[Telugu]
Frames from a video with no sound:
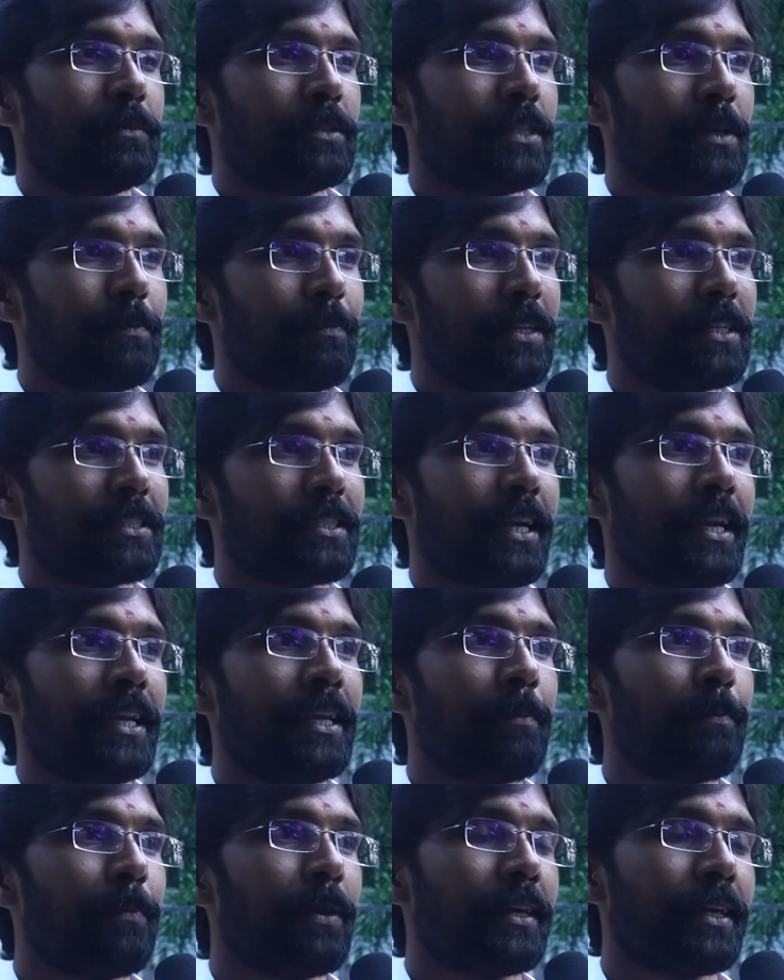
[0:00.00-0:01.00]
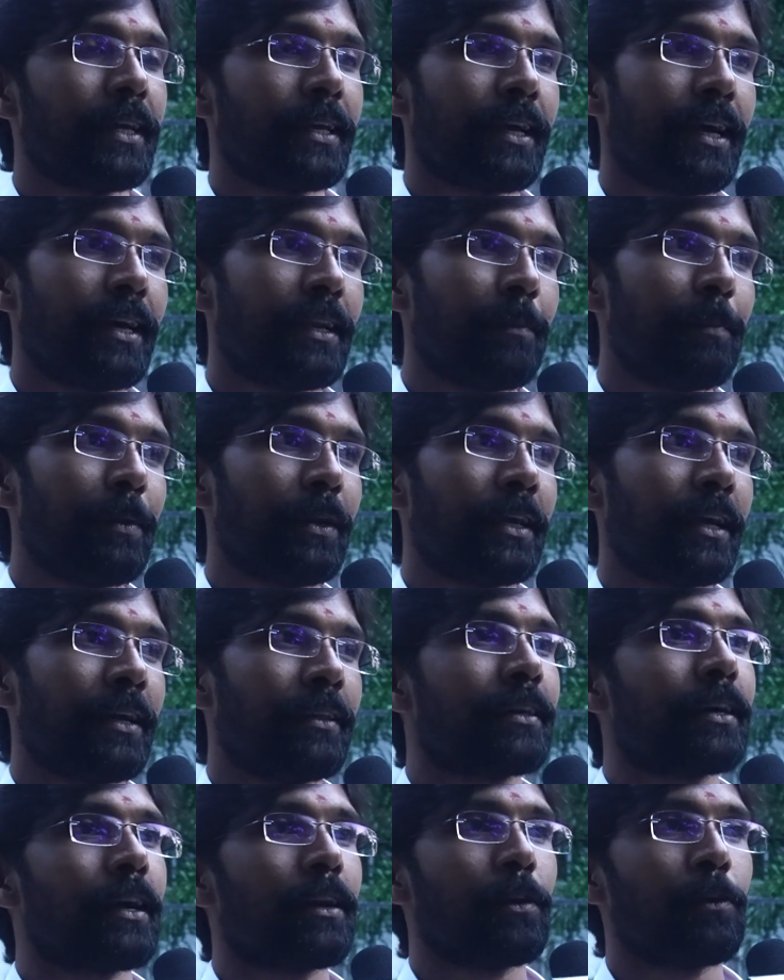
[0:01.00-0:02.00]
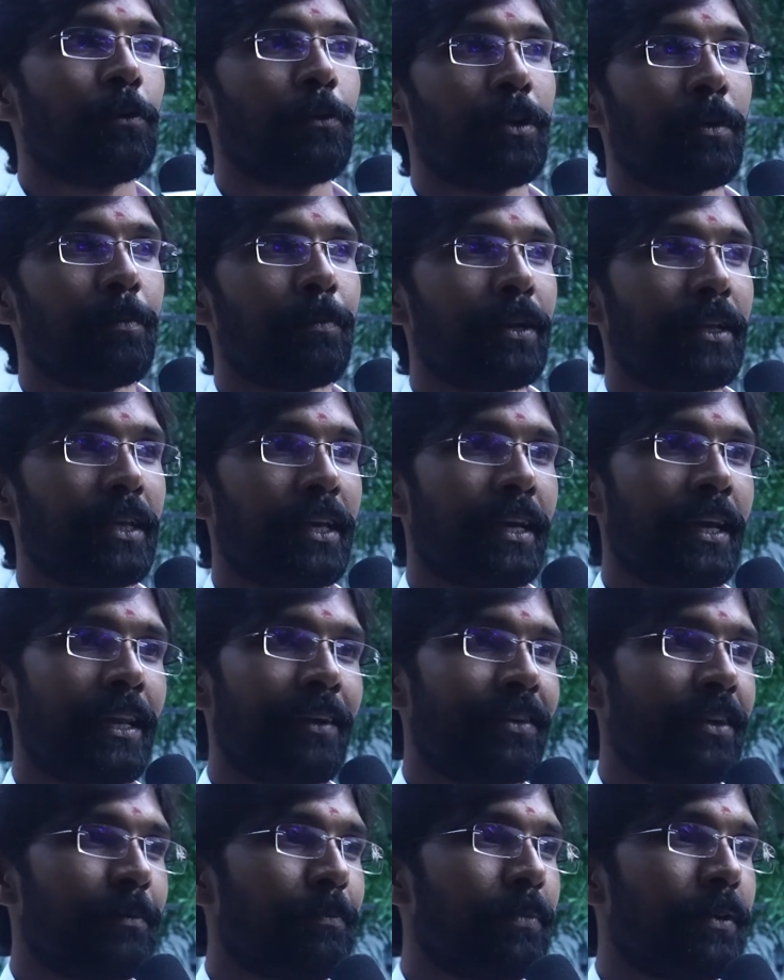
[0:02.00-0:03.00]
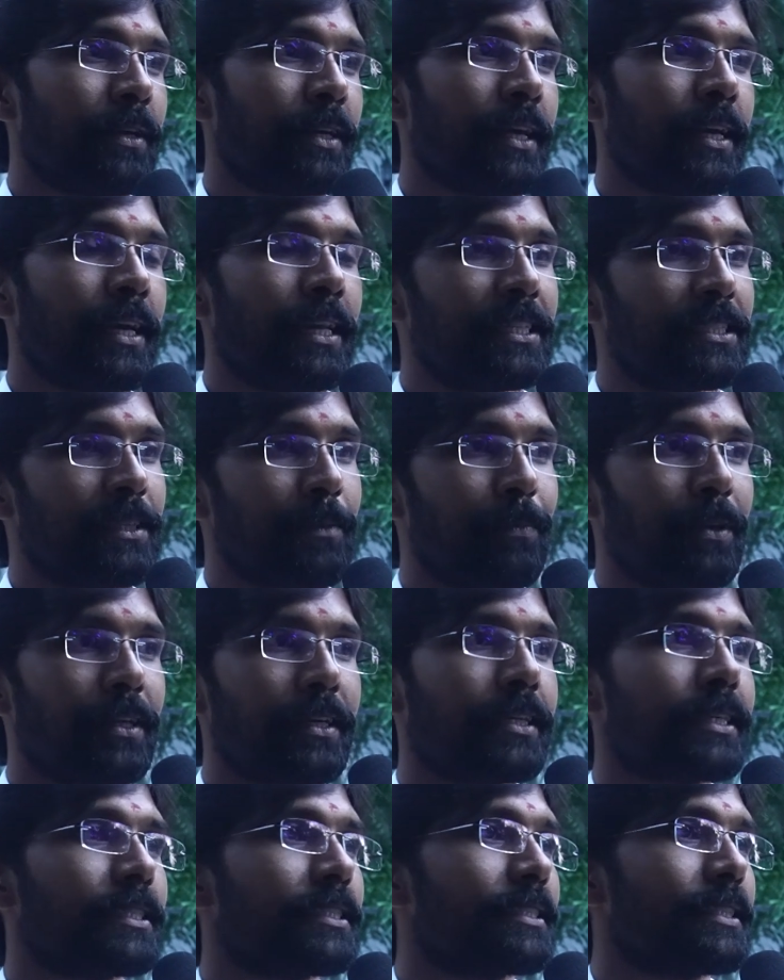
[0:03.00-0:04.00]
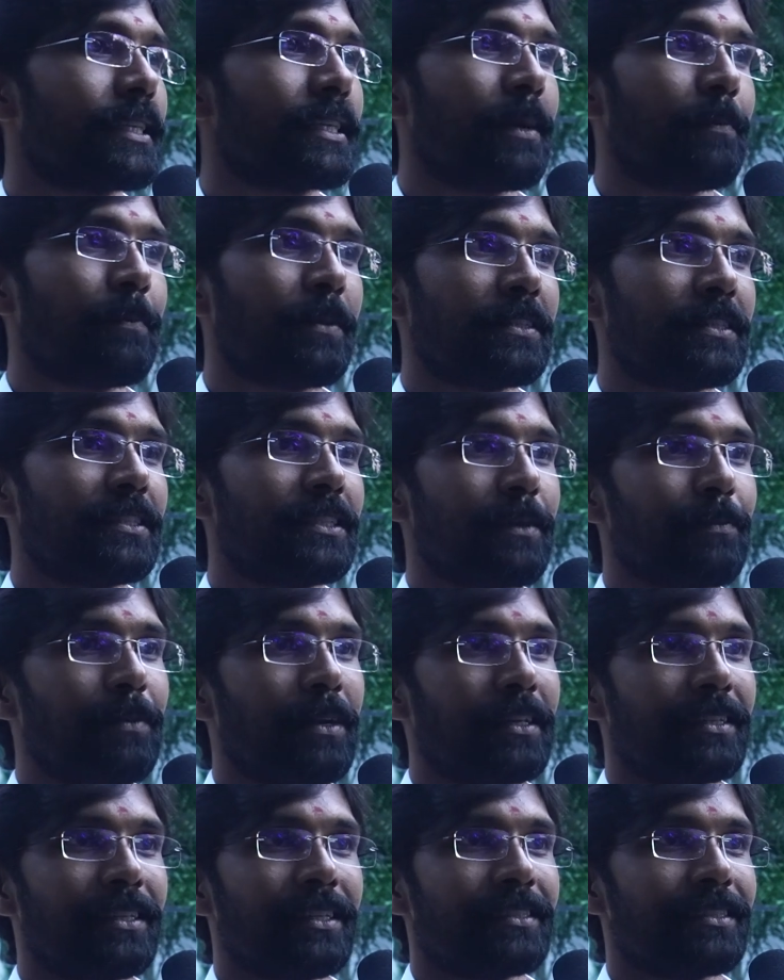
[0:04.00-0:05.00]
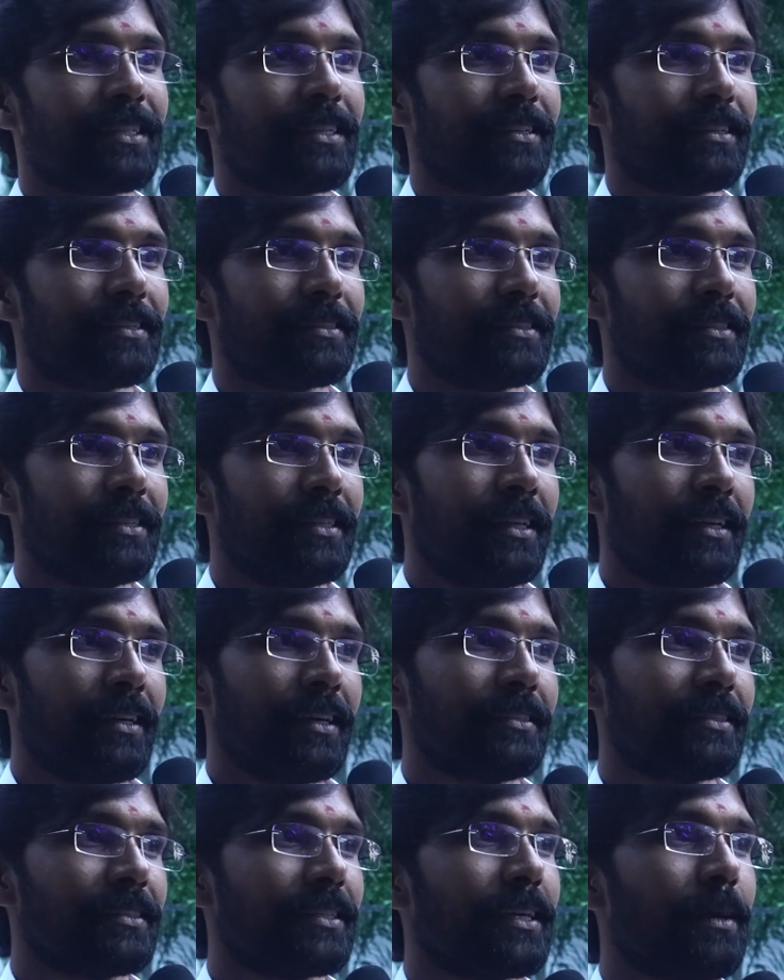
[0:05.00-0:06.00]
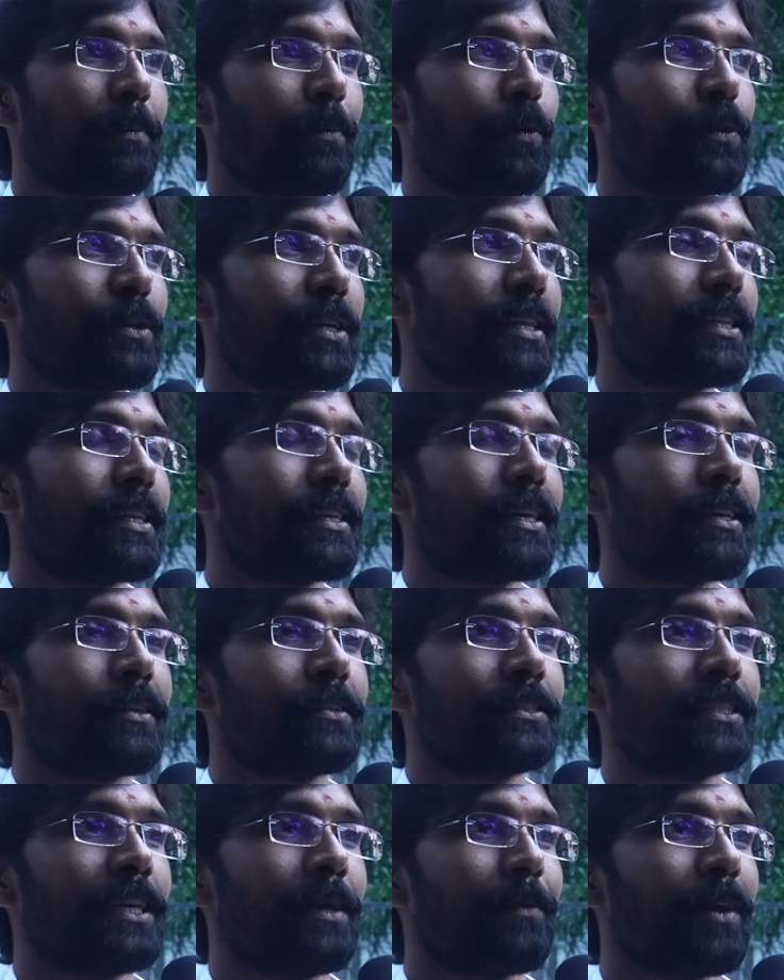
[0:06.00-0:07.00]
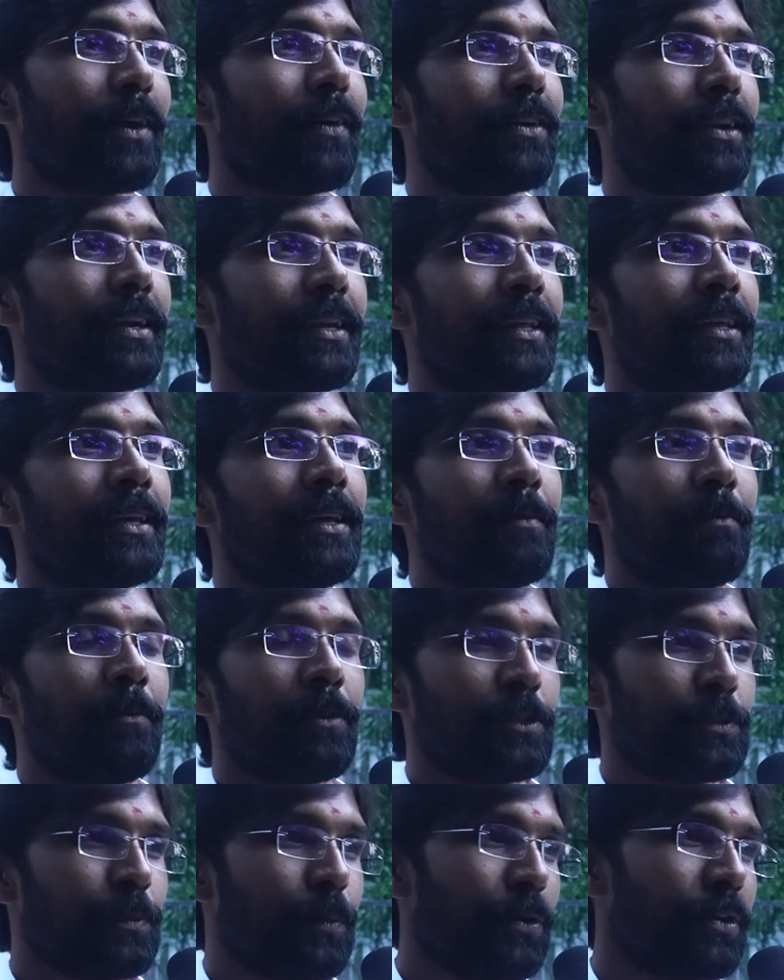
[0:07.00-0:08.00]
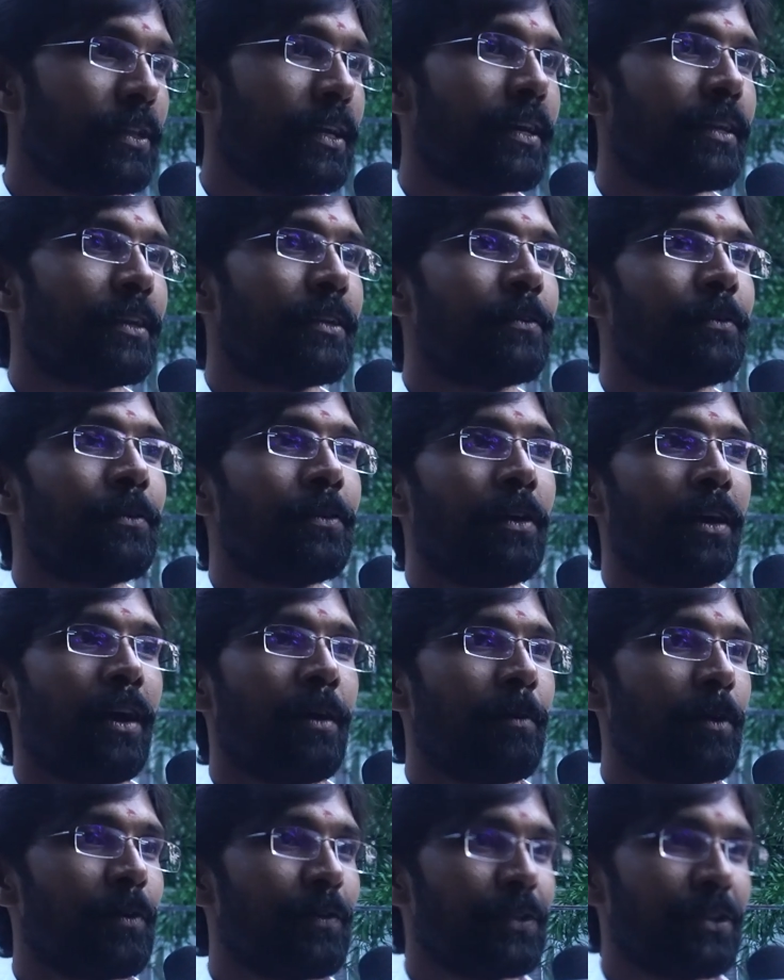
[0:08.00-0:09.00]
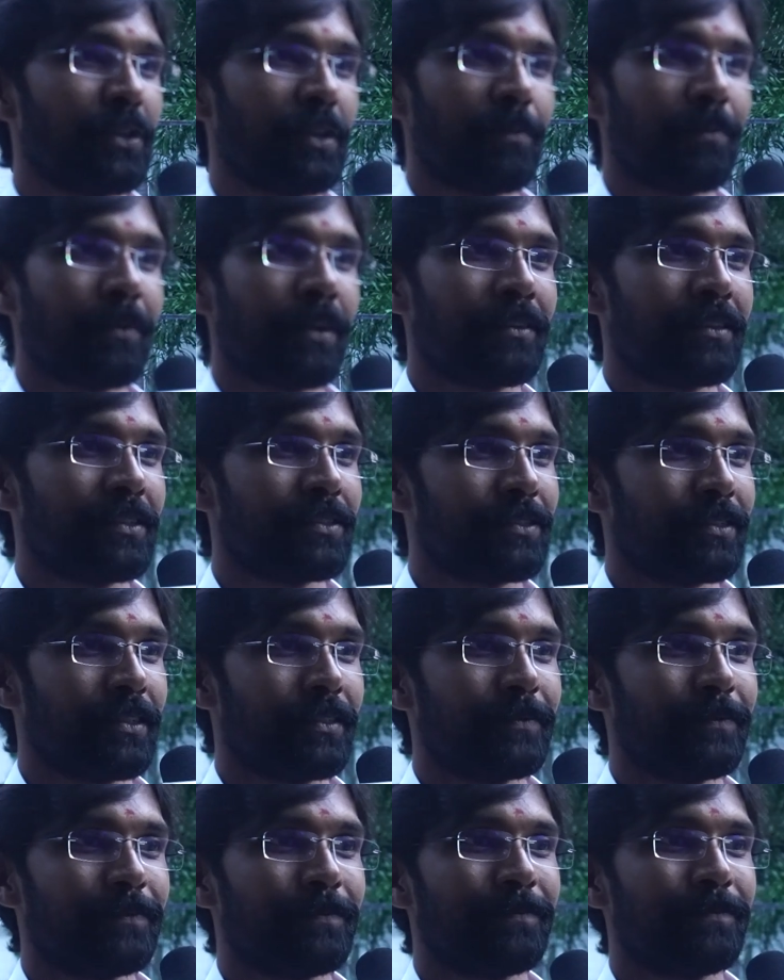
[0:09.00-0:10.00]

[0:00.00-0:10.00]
చీఫ్ మినిస్టర్ అయినప్పటికీ కానప్పటికీ అధికారంలో ఉన్నప్పటికీ గెలవనప్పటికీ గెలిచినప్పటికీ ఖచ్చితంగా ప్రశ్నించే పార్టీ జనసేన ఖచ్చితంగా పవన్ కళ్యాణ్ గారు సీఎం కావాలని మనస్ఫూర్తిగా నేను ఆ భగవంతుని ప్రార్థిస్తున్నాను